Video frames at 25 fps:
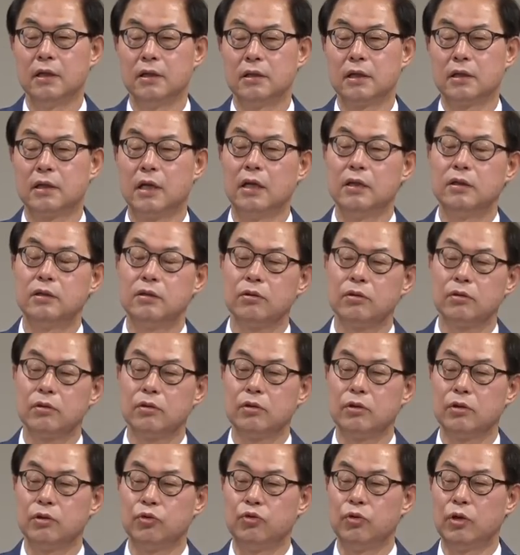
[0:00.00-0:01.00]
제
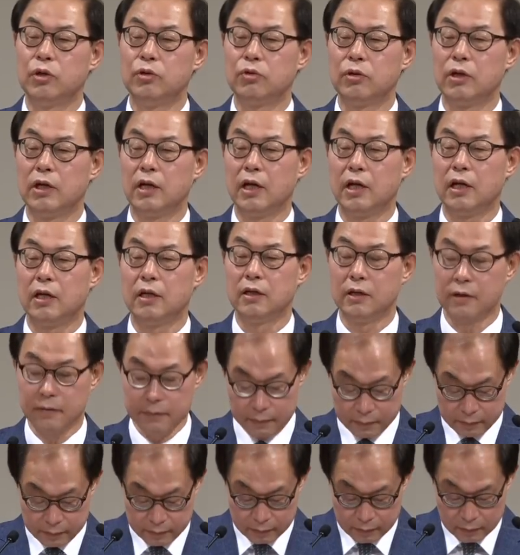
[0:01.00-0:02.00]
개인적으로 6월 6일 날
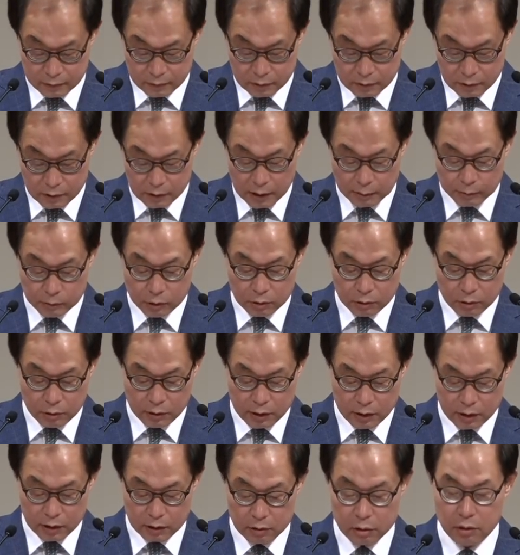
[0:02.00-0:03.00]
우리
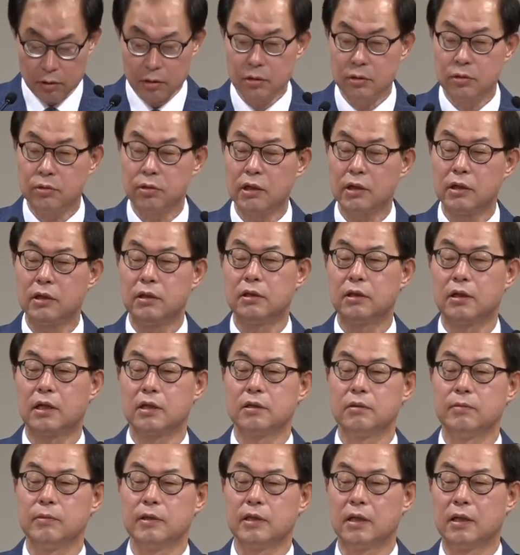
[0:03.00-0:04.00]
남전도에 철원 트레킹을
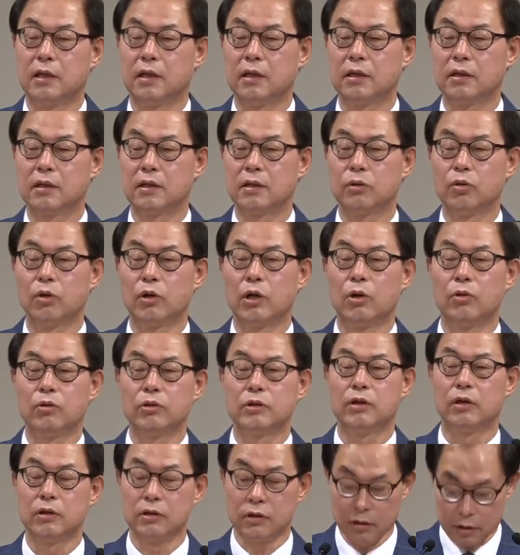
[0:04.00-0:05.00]
갔습니다.
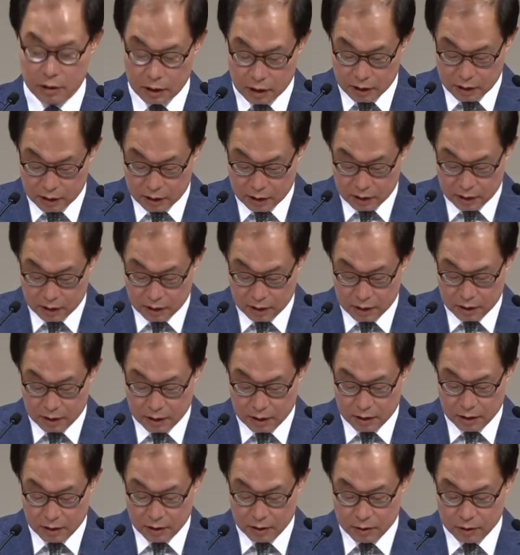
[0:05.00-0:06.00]
돌아오고 저녁 때
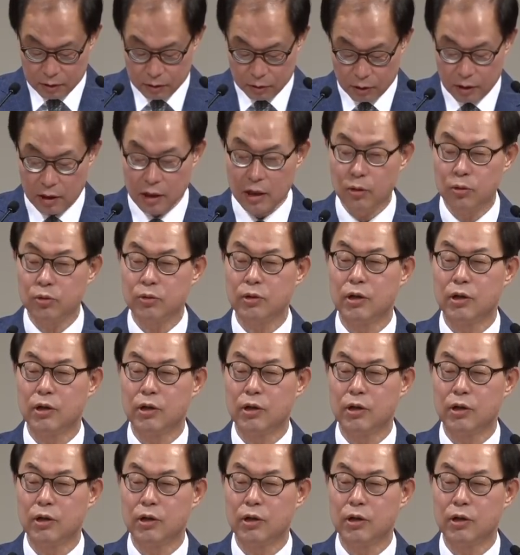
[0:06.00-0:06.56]
그 전화가